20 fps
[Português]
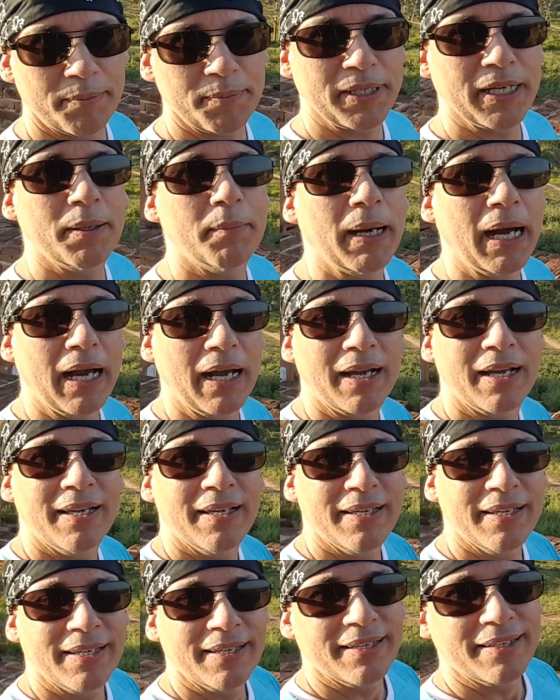é Myanmar.
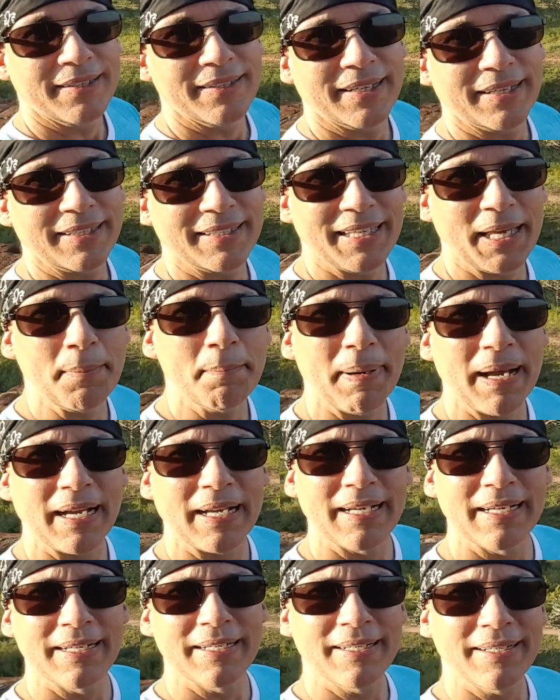E aqui em
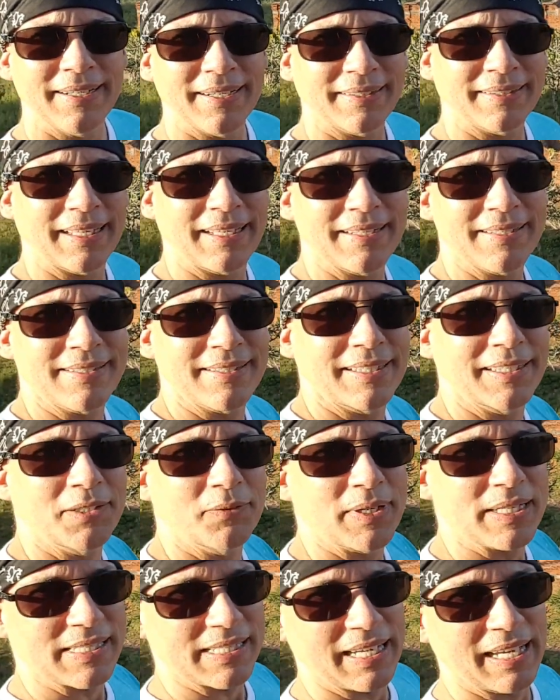Bagan,
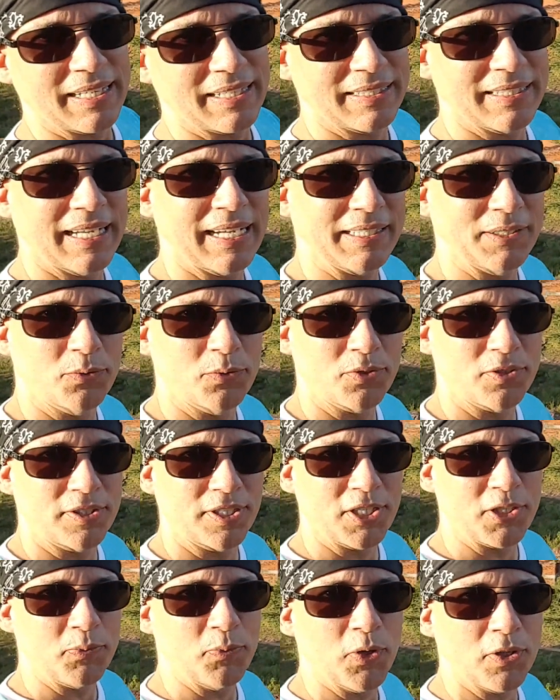analisando essa realidade dos
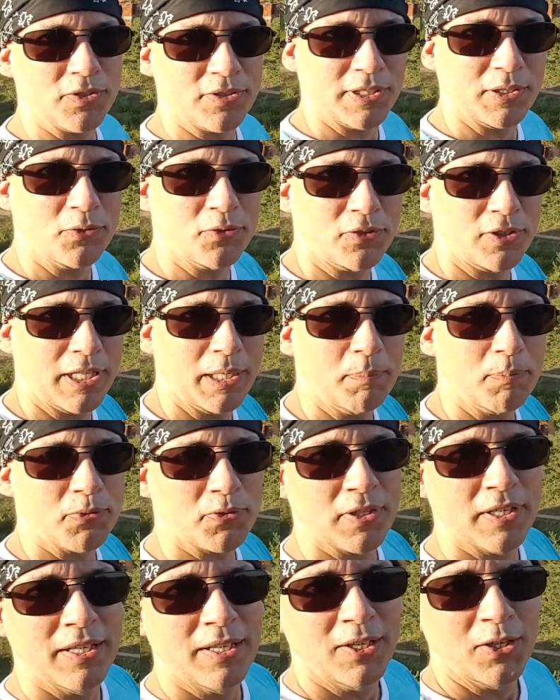3.800 tempos,
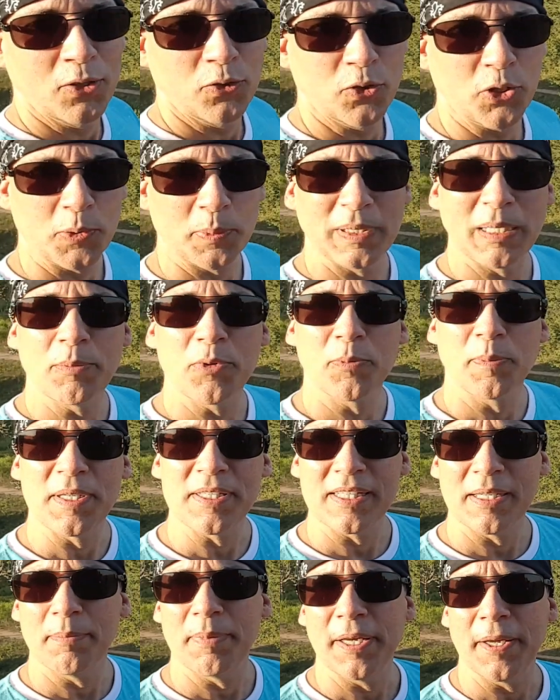nós podemos
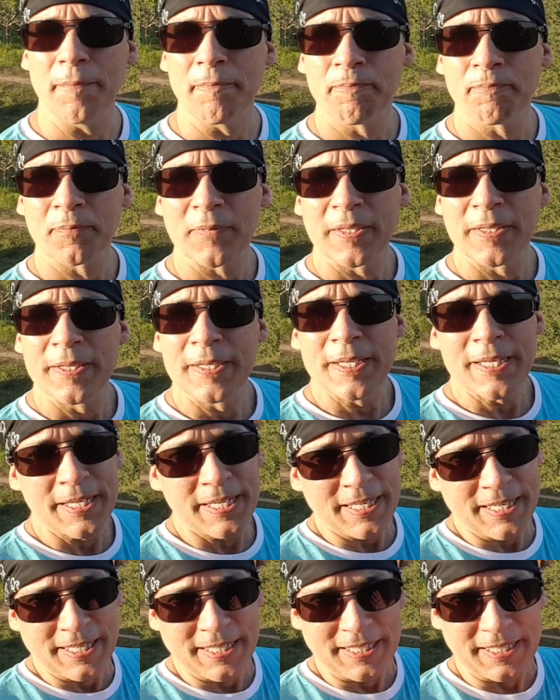perceber
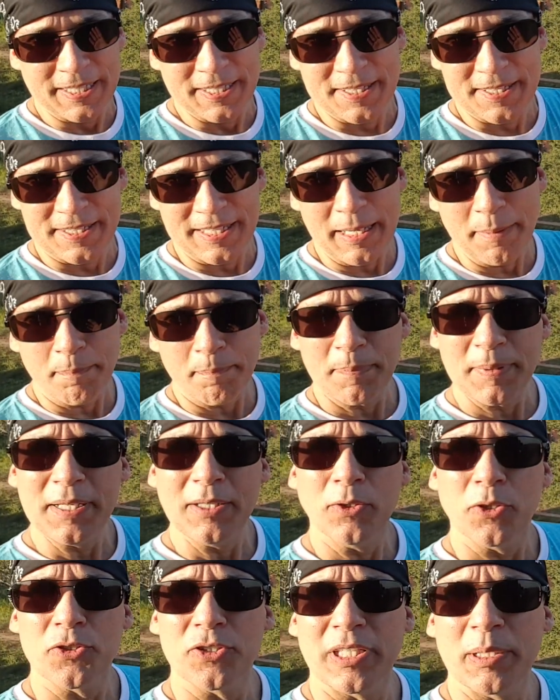que sempre
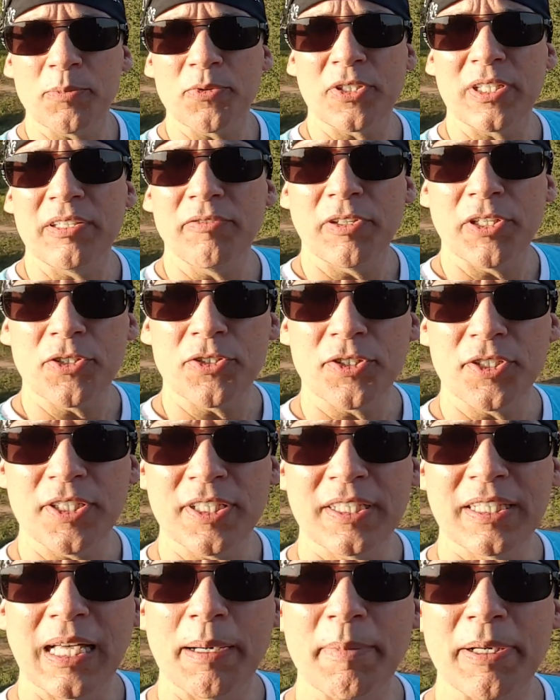nós temos que
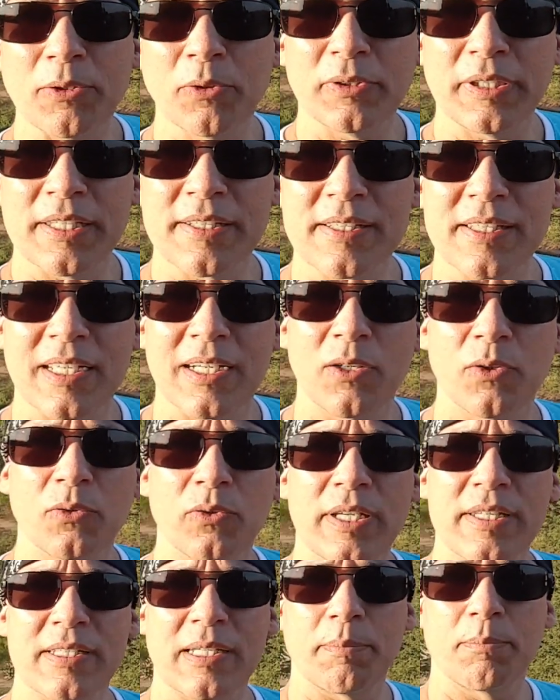investir da manutenção
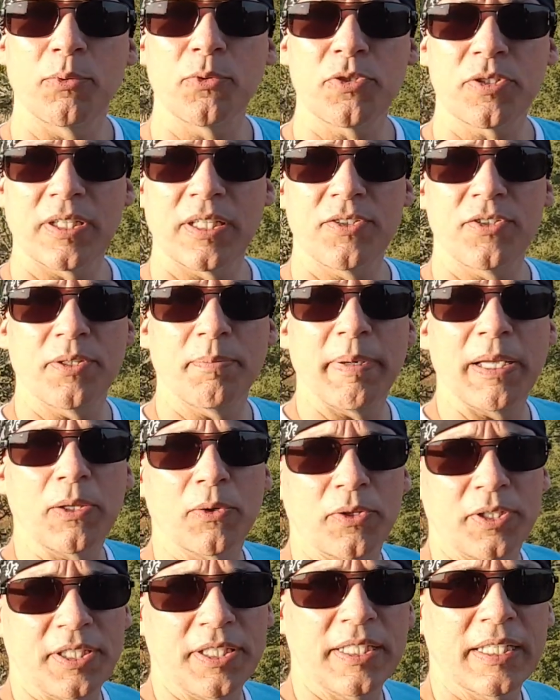nessa busca de
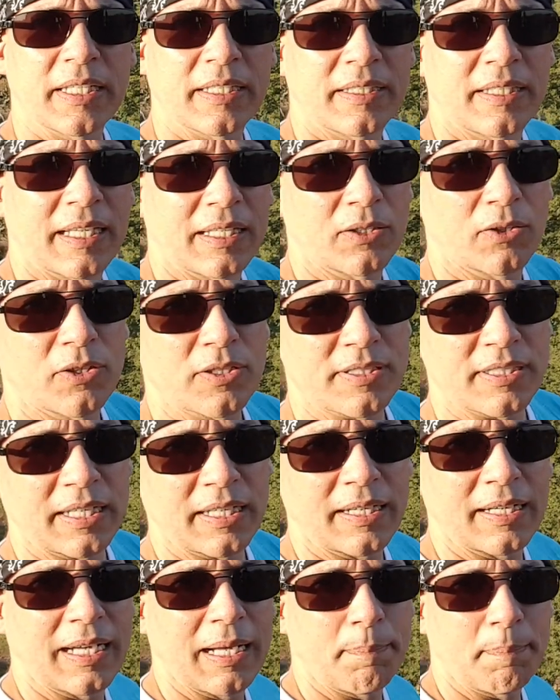melhoria da
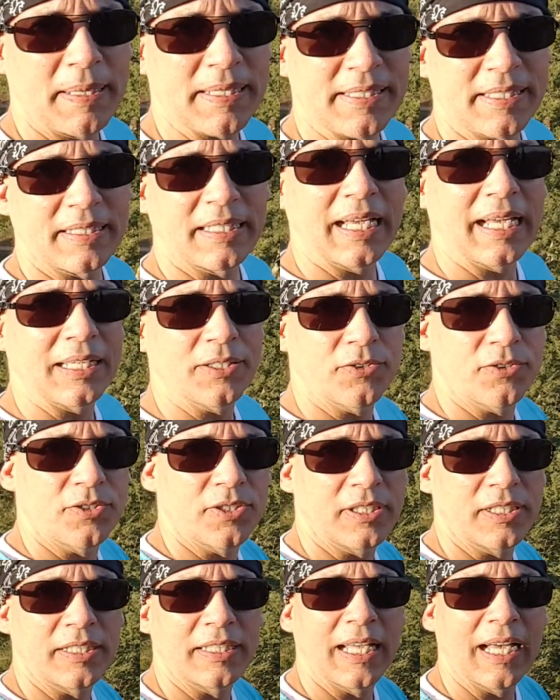nossa capacidade
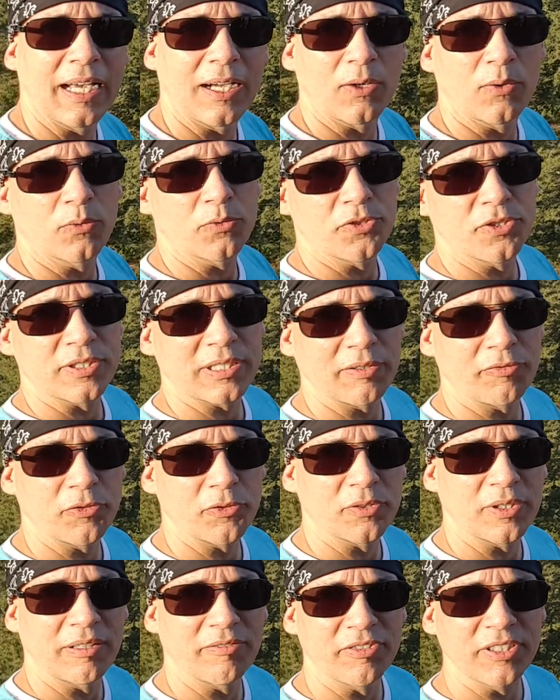de lidar com os
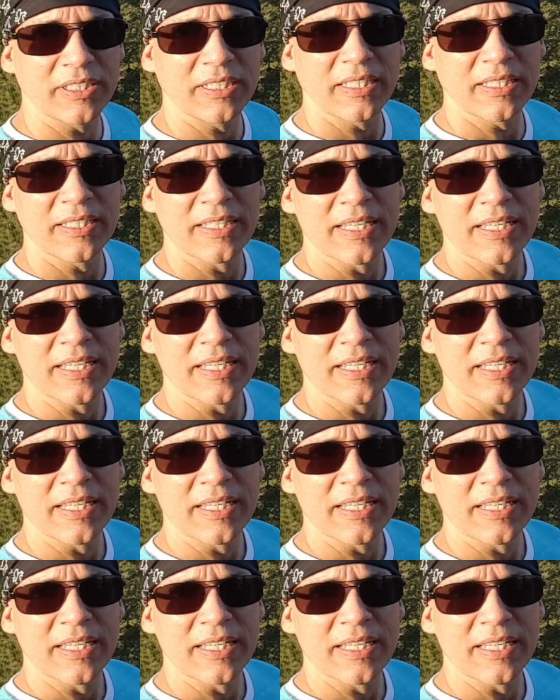desafios da vida.